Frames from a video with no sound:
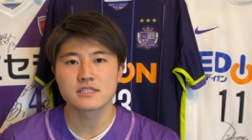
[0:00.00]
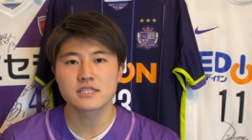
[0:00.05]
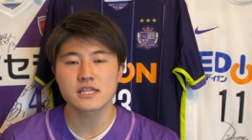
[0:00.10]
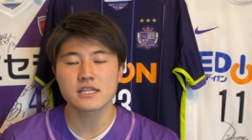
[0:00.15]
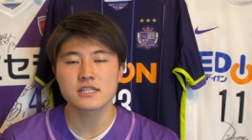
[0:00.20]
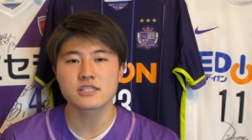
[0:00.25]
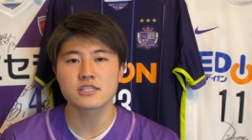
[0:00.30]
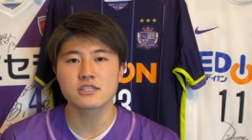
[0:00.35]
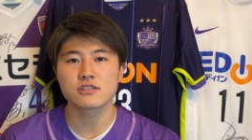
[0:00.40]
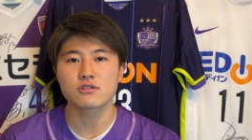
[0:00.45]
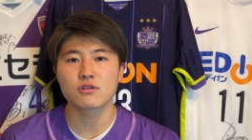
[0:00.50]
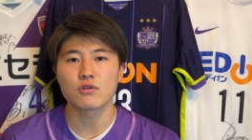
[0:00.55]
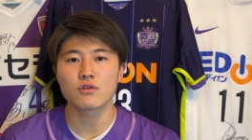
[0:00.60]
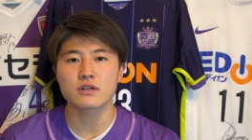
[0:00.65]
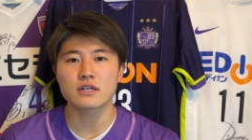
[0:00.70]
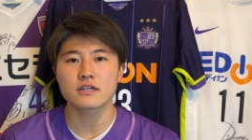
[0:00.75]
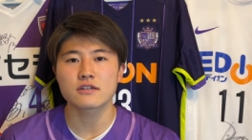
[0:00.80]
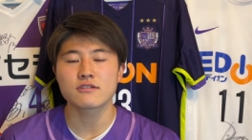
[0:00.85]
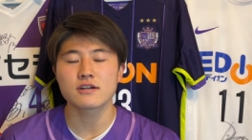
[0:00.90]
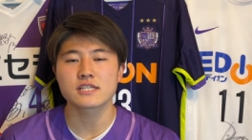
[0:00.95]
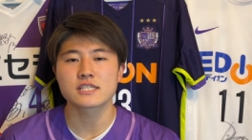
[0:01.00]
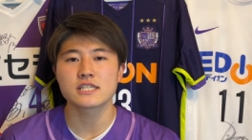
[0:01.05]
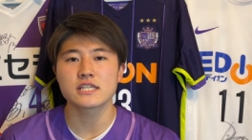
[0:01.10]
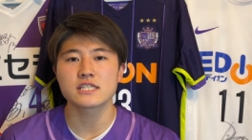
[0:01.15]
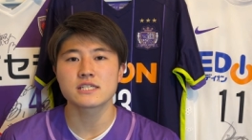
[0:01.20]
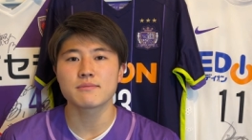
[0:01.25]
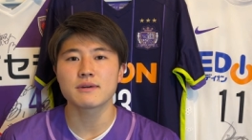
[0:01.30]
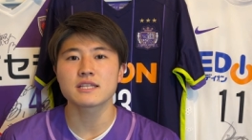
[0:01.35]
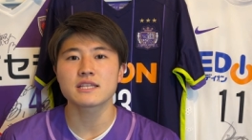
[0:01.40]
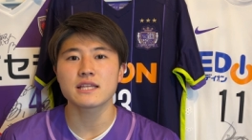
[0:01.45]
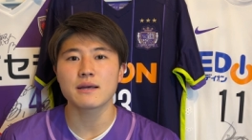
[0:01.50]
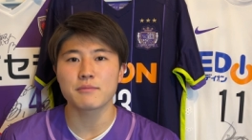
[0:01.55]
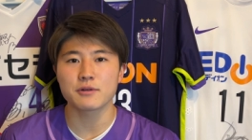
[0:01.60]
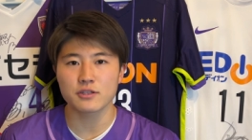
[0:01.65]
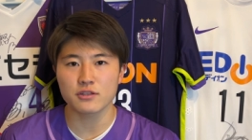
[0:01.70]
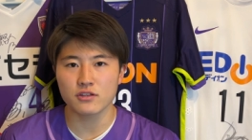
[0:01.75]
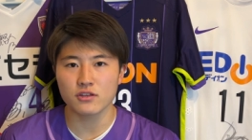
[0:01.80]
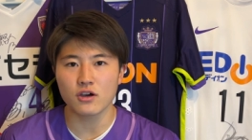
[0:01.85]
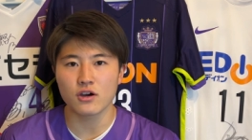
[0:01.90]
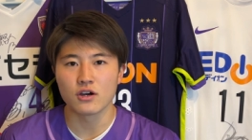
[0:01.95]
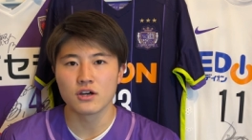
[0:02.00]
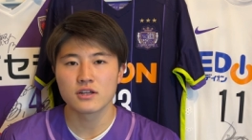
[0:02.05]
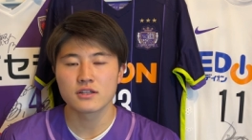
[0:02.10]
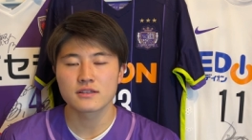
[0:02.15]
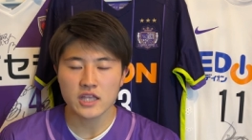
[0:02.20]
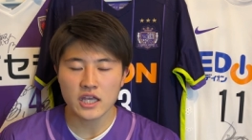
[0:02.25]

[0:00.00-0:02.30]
J2 降格はしてしまったものの、